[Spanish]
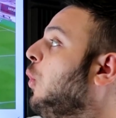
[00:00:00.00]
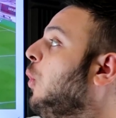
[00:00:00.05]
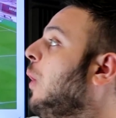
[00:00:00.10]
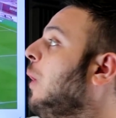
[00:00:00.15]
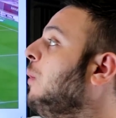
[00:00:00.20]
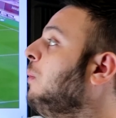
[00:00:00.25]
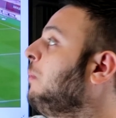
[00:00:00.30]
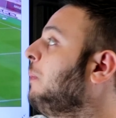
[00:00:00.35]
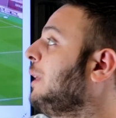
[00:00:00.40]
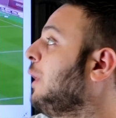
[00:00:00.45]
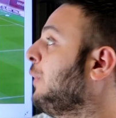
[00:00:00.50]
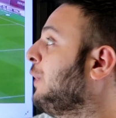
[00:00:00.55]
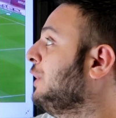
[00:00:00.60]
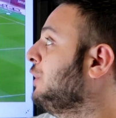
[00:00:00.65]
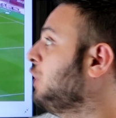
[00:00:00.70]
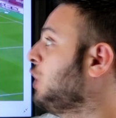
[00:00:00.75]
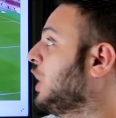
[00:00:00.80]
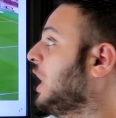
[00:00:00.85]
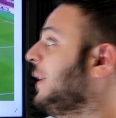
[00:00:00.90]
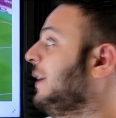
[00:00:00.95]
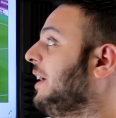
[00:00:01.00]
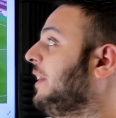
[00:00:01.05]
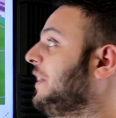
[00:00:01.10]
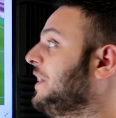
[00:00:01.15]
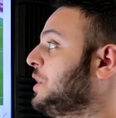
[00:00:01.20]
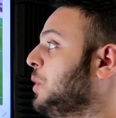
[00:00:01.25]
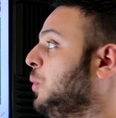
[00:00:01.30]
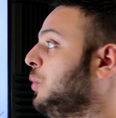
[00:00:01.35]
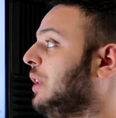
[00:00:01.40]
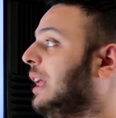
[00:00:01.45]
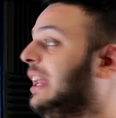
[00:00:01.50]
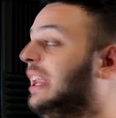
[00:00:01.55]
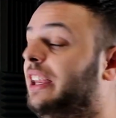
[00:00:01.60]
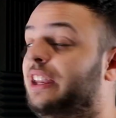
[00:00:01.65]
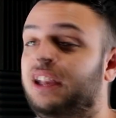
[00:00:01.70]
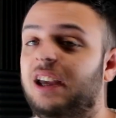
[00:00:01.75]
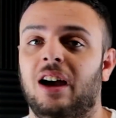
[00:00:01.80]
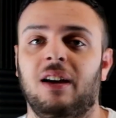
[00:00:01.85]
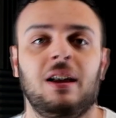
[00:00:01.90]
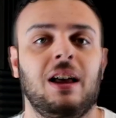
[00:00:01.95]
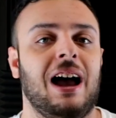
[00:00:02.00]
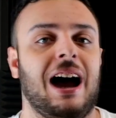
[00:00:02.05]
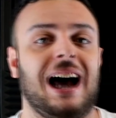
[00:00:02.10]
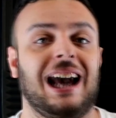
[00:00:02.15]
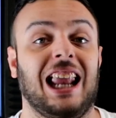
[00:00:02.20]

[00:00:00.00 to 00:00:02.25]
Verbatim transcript: o a un medio centro que va de segunda línea